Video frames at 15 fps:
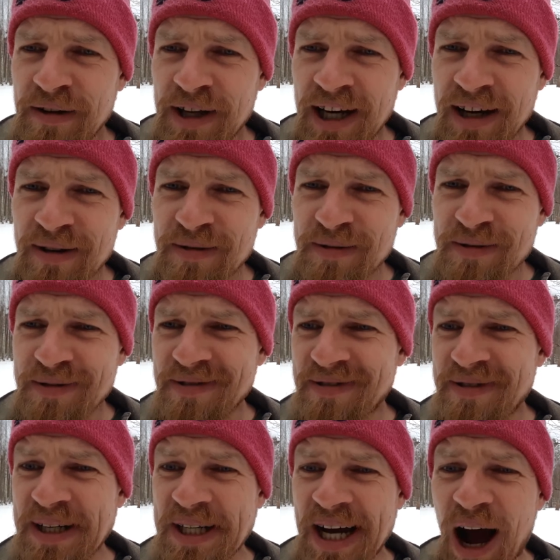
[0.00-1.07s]
Ja,
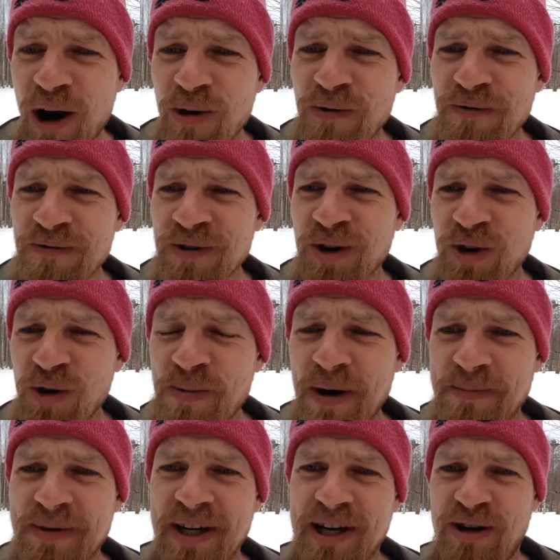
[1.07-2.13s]
Haufen
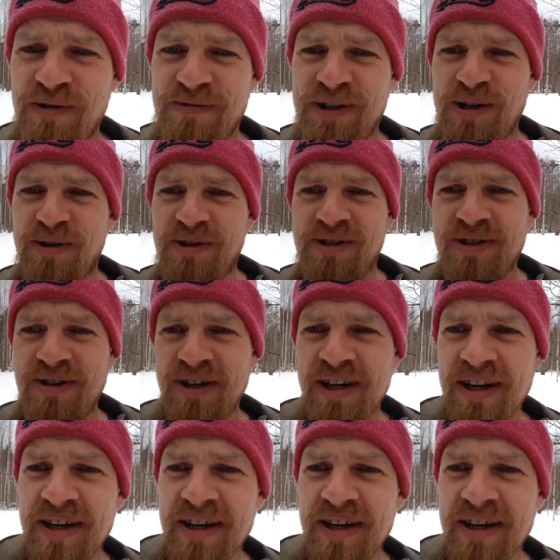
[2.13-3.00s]
Klopapier kaufen die Leute.